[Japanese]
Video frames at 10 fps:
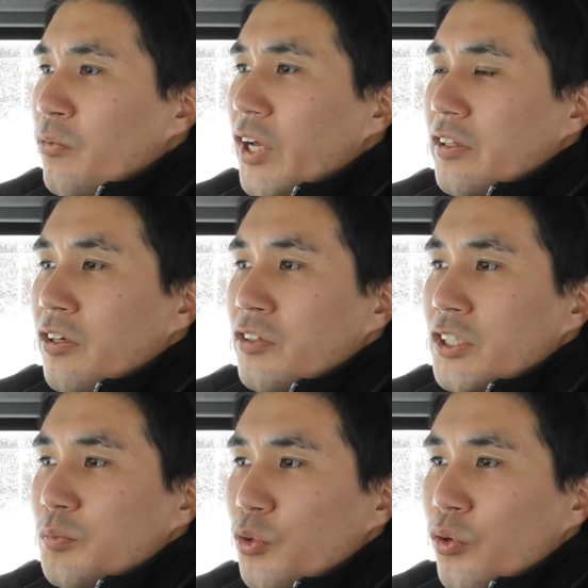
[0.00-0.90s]
をやってる
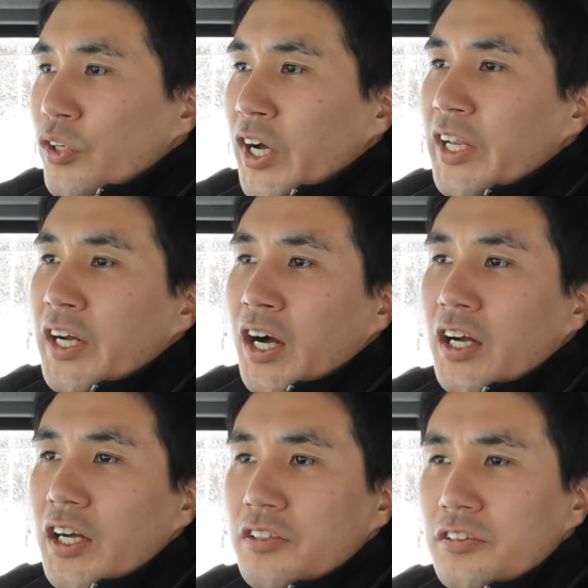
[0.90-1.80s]
人たちも、やはり
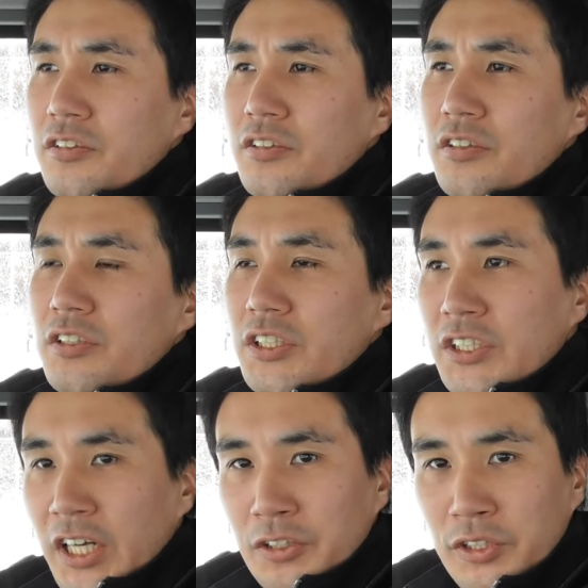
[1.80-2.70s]
科学
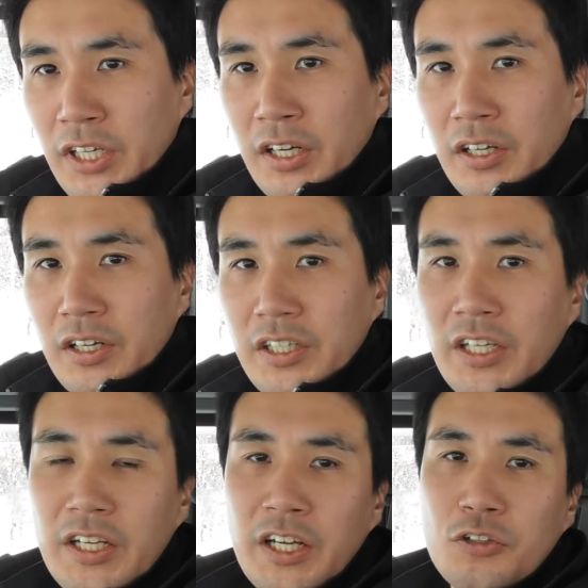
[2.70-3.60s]
しないとさ、い
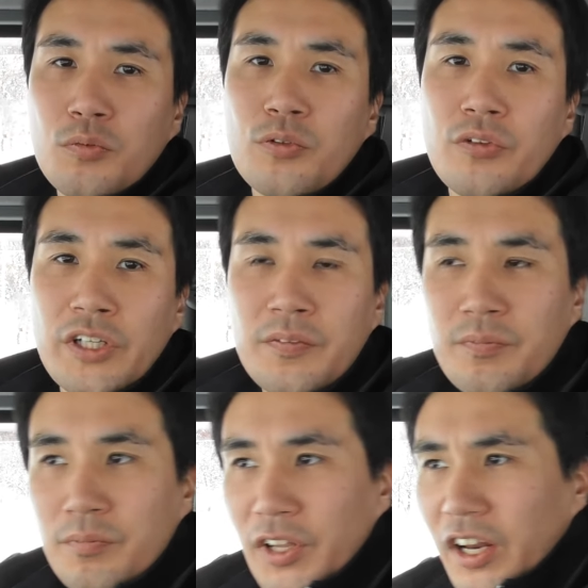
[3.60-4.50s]
けないと思うのね。
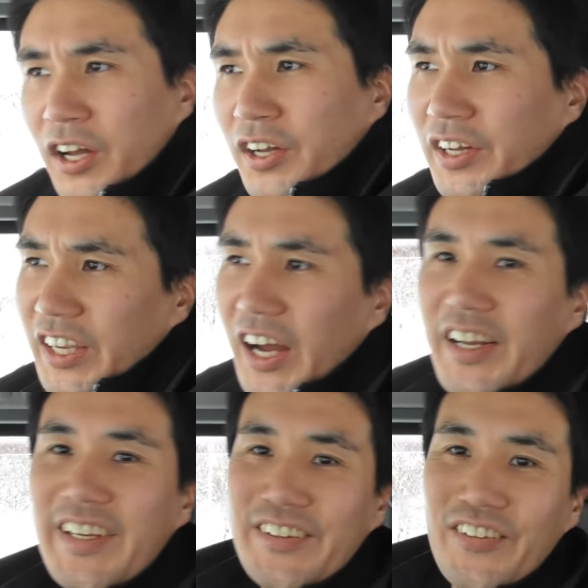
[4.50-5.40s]
ただ、やは
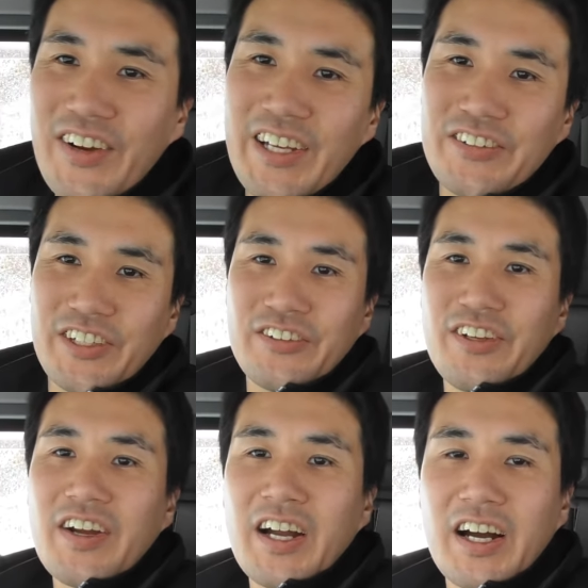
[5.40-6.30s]
り農家一人一
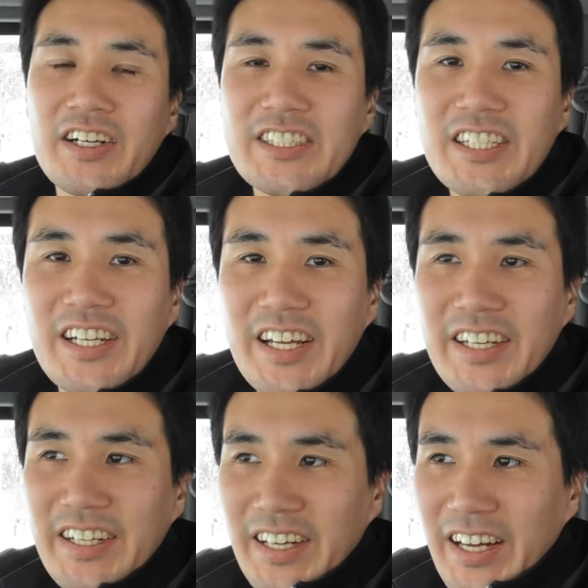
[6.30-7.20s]
人は科学者じゃな
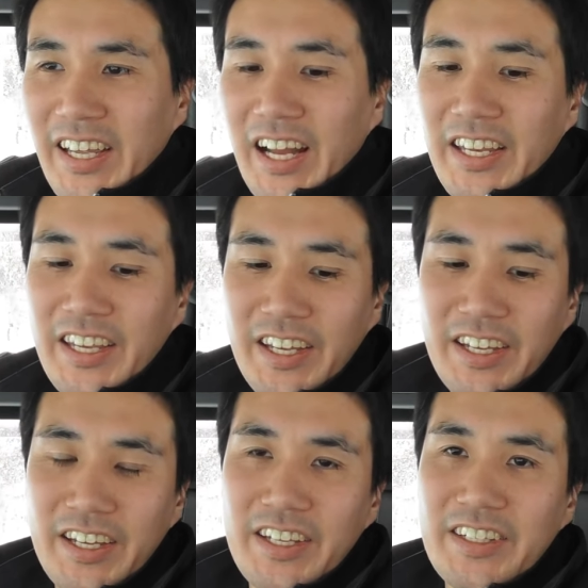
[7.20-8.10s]
いから、やはり
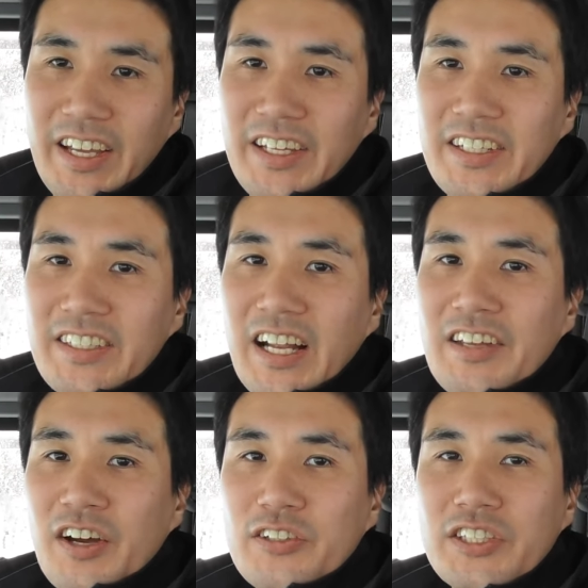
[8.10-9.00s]
ね、な
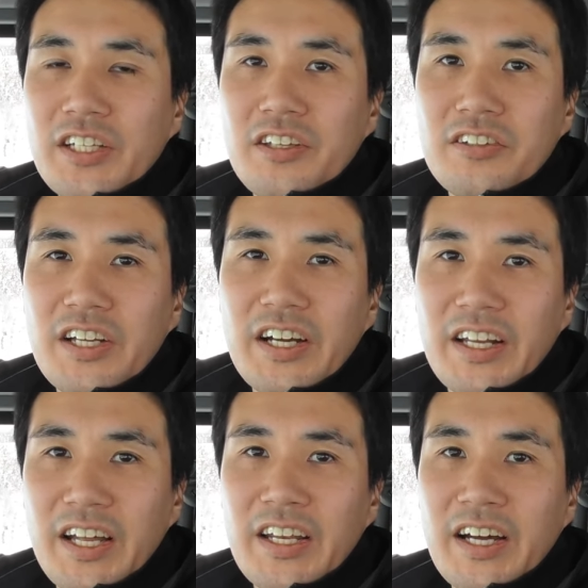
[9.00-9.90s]
りわいとしてやってる人だ
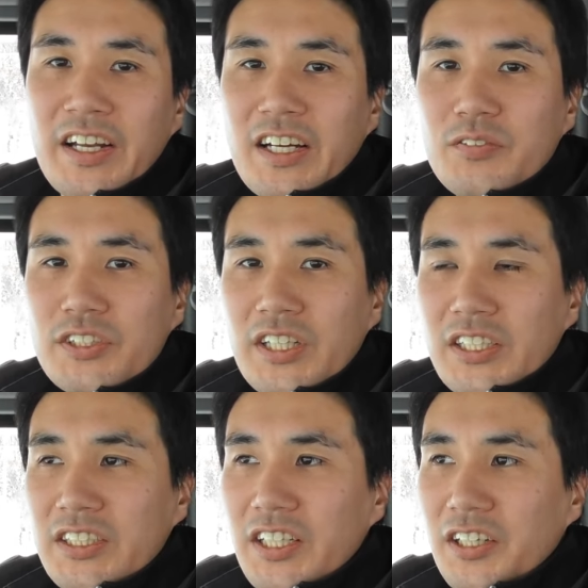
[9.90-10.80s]
から、なかなか難
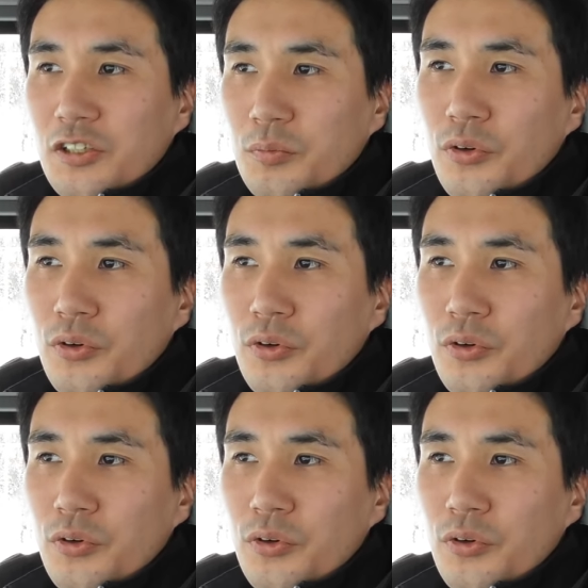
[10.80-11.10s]
しいんだけど